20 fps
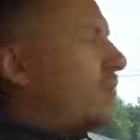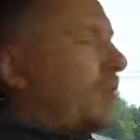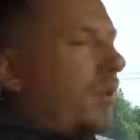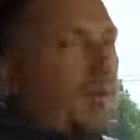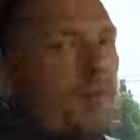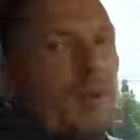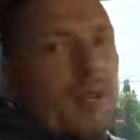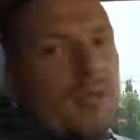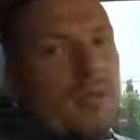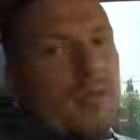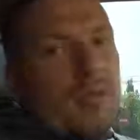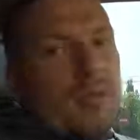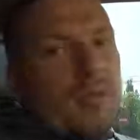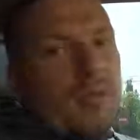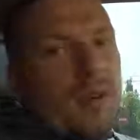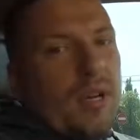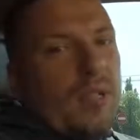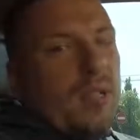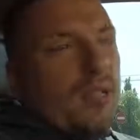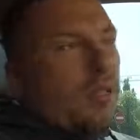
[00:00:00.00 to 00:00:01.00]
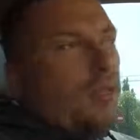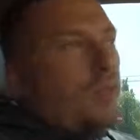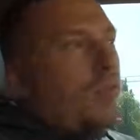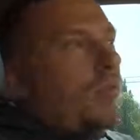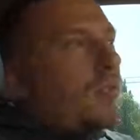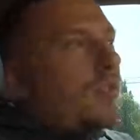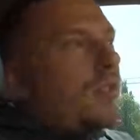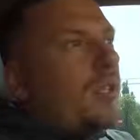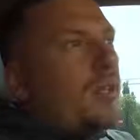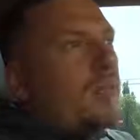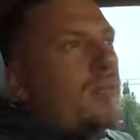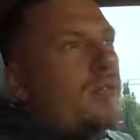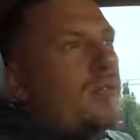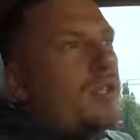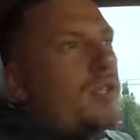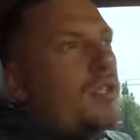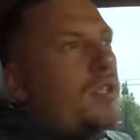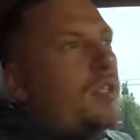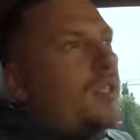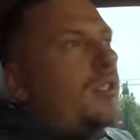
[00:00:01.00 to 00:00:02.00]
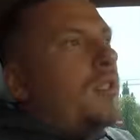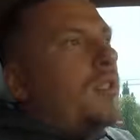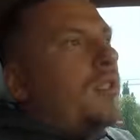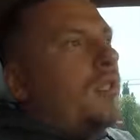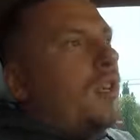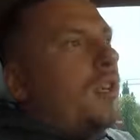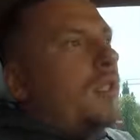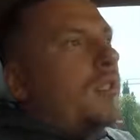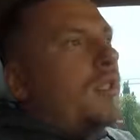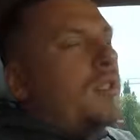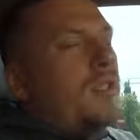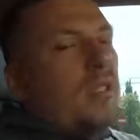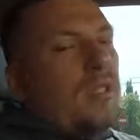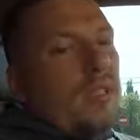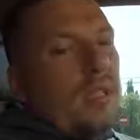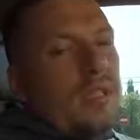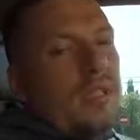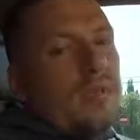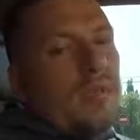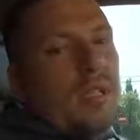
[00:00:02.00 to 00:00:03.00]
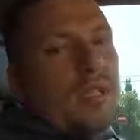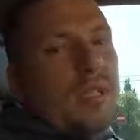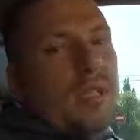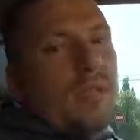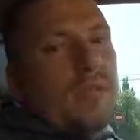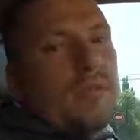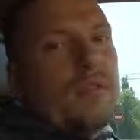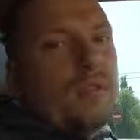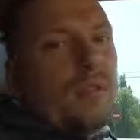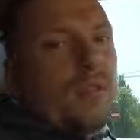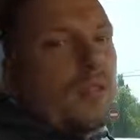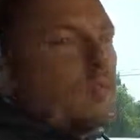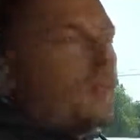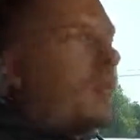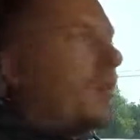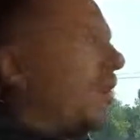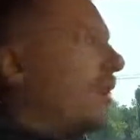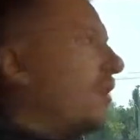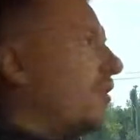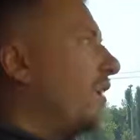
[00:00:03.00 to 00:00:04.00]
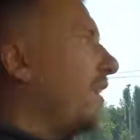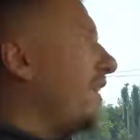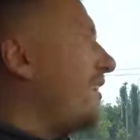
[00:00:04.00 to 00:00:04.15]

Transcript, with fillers: пробег 120, год там 2010, цена сладкая, все забираю.